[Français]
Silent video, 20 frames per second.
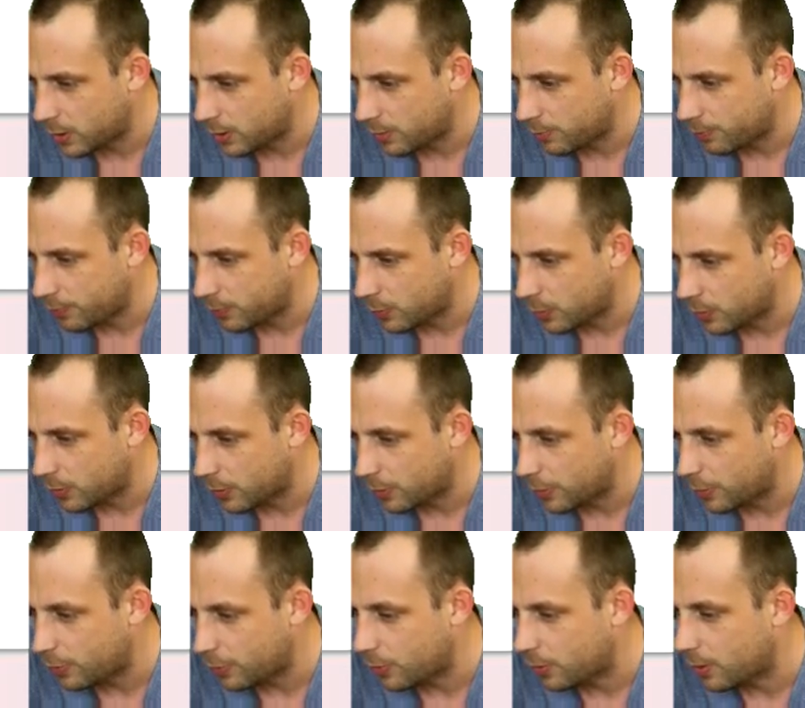Hein.
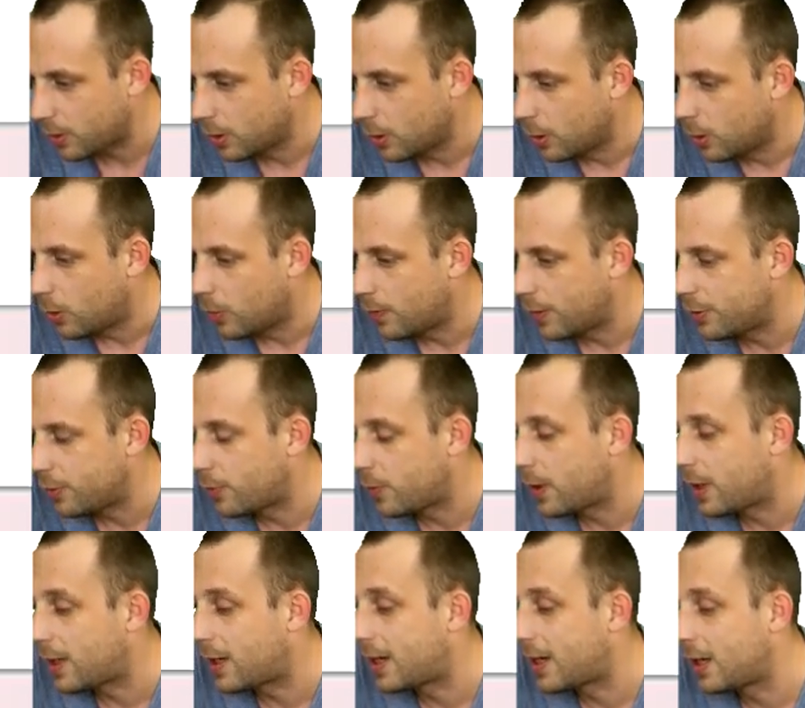on va
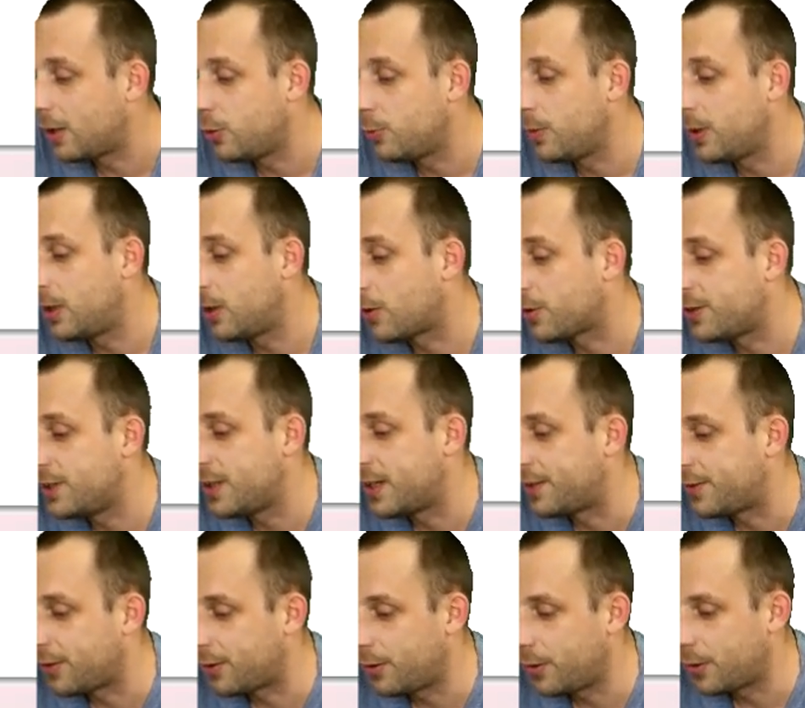devoir rallumer
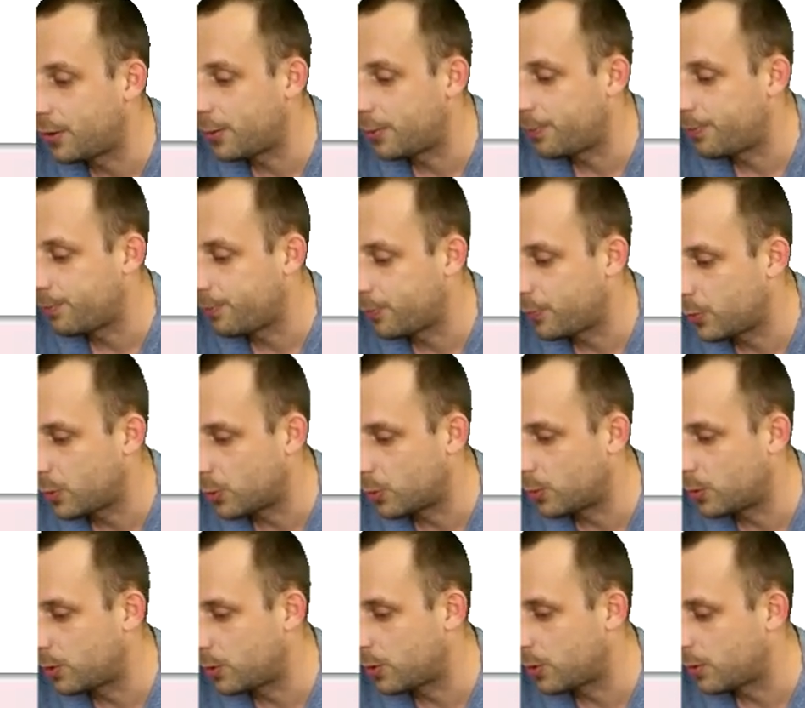l'ordinateur.
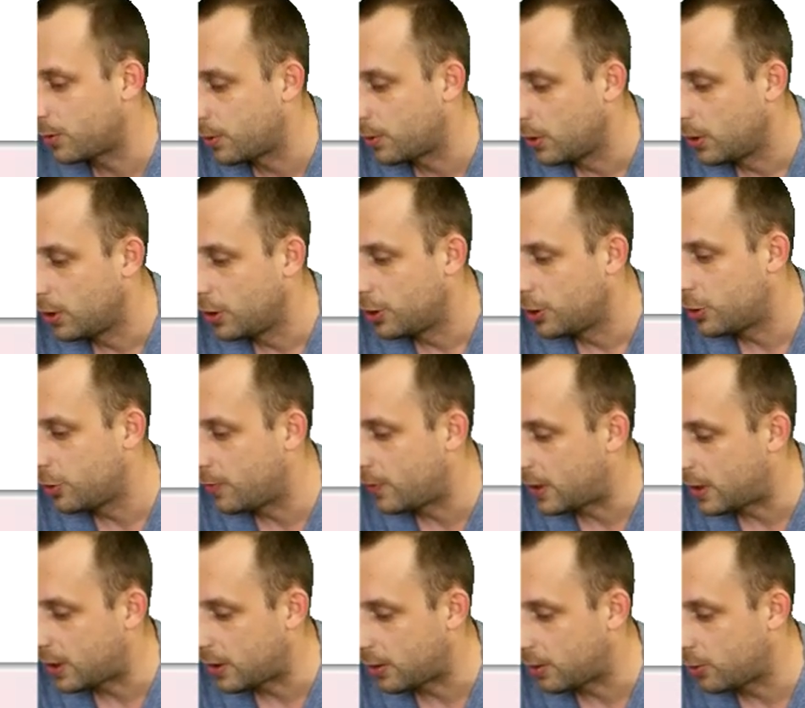Donc je vais
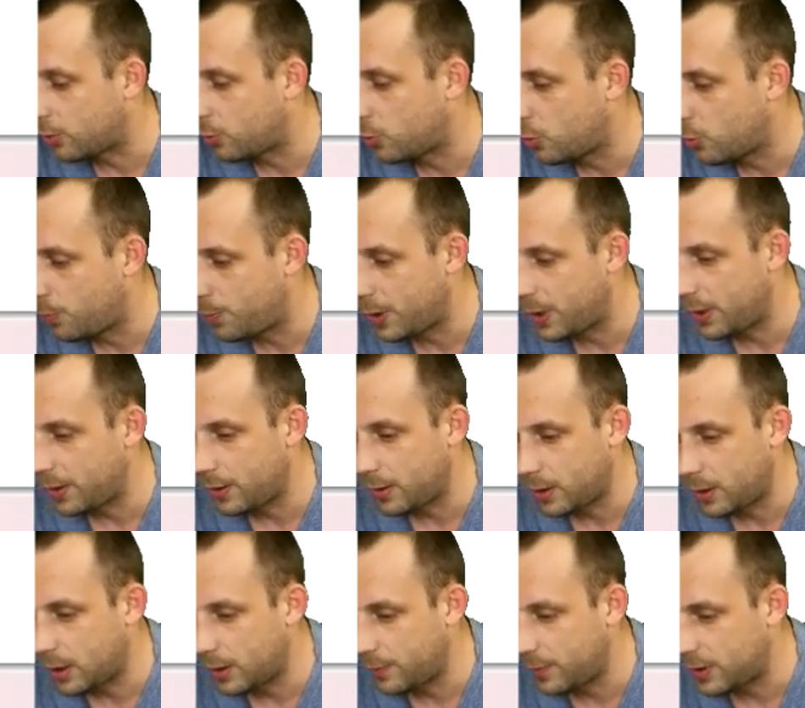devoir couper
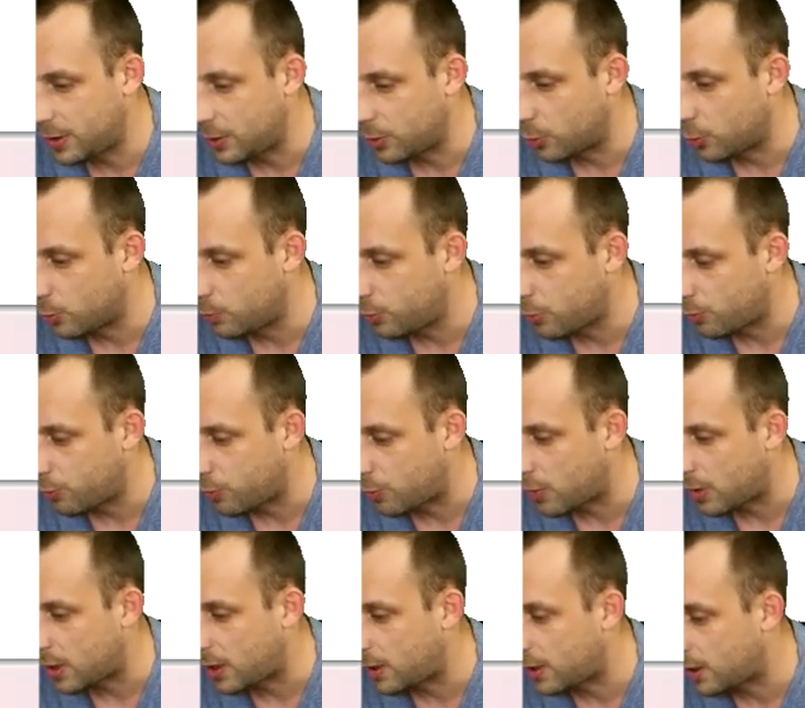la vidéo pour
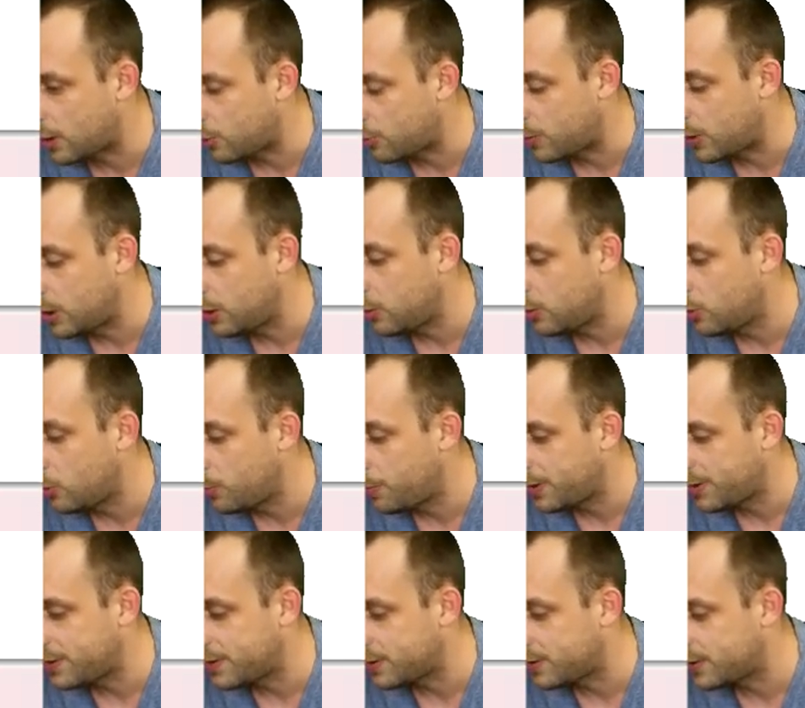pouvoir rallumer le
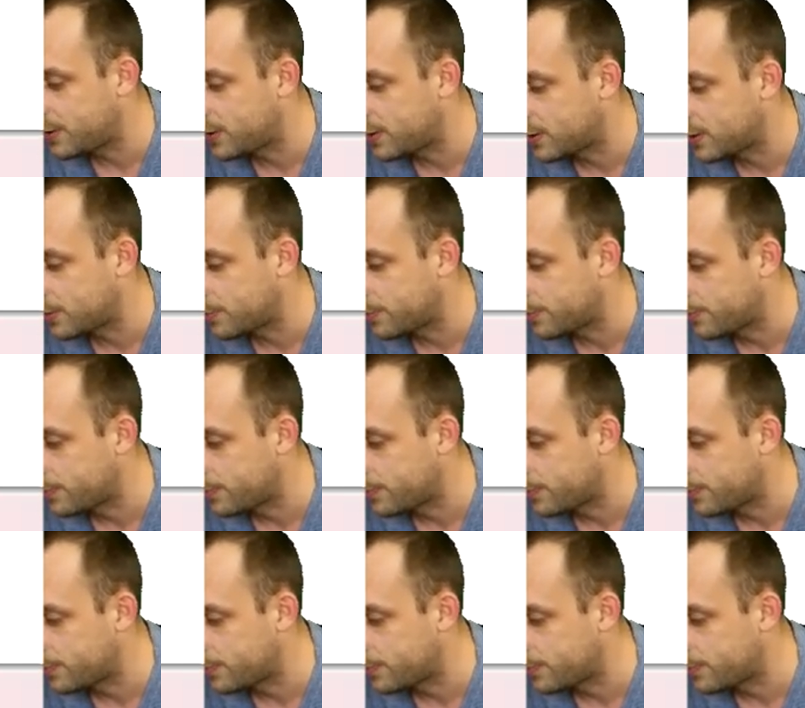PC.